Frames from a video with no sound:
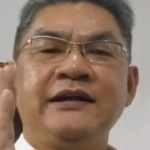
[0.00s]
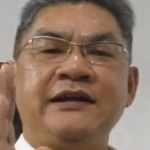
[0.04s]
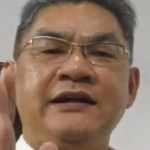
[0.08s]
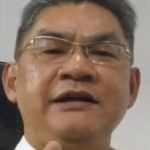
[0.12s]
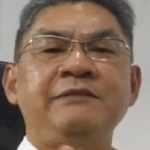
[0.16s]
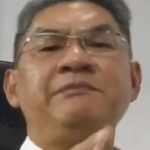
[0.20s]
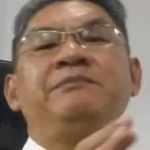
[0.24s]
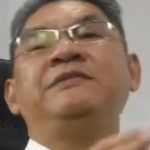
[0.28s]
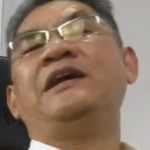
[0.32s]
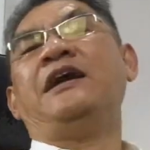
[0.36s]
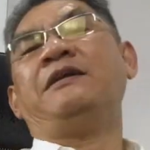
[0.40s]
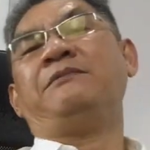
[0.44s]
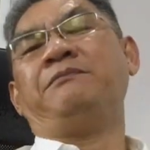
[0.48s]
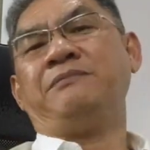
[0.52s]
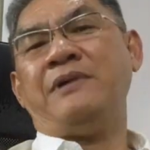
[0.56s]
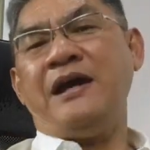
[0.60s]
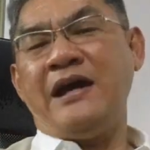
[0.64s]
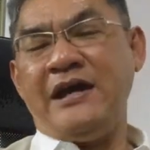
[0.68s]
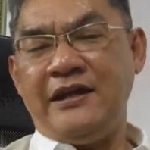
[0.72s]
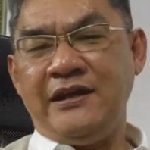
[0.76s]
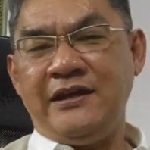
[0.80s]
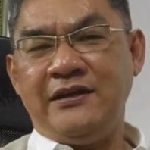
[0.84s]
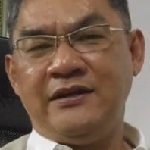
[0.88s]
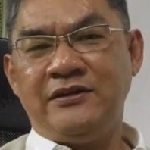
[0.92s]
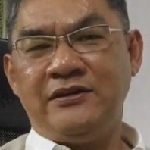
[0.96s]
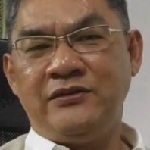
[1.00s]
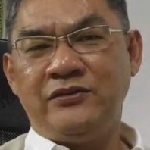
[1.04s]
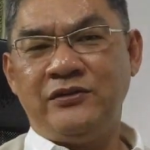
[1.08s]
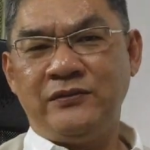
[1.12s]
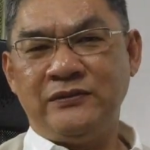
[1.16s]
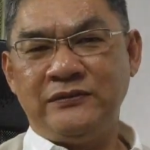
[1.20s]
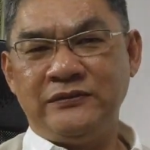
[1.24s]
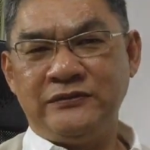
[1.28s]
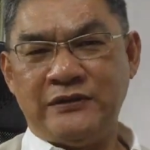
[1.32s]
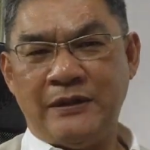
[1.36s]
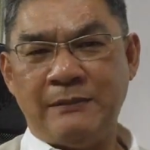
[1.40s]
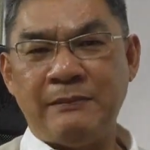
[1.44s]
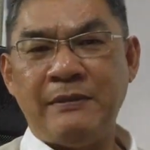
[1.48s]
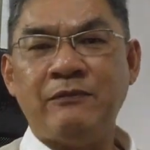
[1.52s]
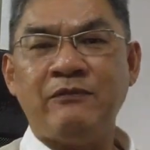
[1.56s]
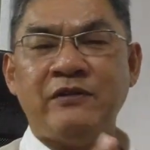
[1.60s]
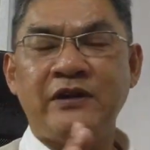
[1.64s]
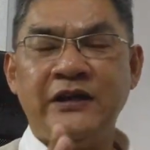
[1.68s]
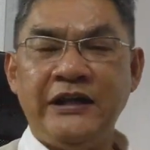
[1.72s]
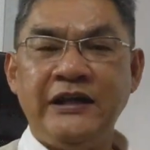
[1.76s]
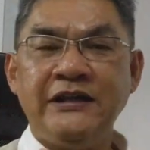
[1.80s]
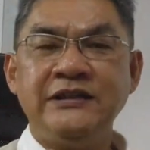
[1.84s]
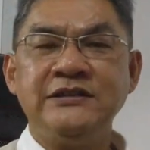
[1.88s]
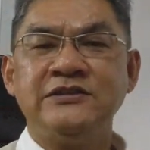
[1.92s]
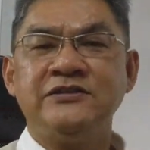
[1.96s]
คลิปถัดไปสำหรับ
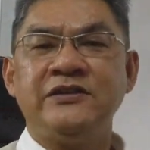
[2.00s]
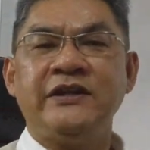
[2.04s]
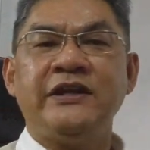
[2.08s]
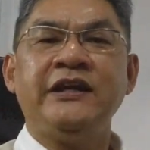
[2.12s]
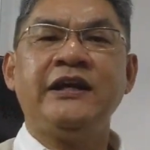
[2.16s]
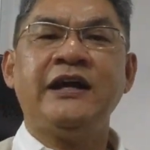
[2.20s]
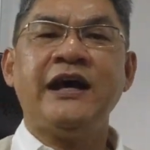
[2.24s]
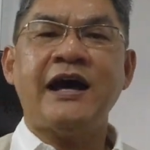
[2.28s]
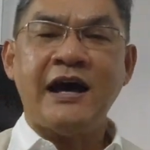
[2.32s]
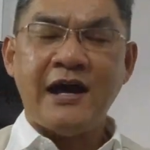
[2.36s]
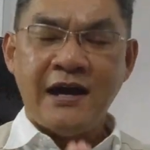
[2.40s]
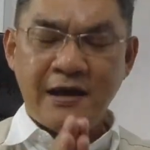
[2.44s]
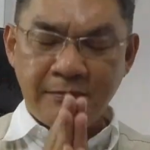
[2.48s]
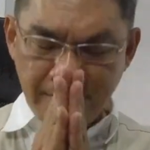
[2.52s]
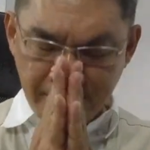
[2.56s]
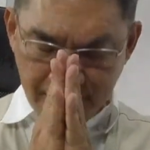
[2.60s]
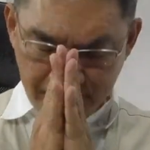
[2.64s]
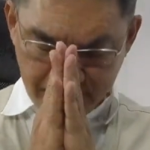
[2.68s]
วันนี้ สวัสดีครั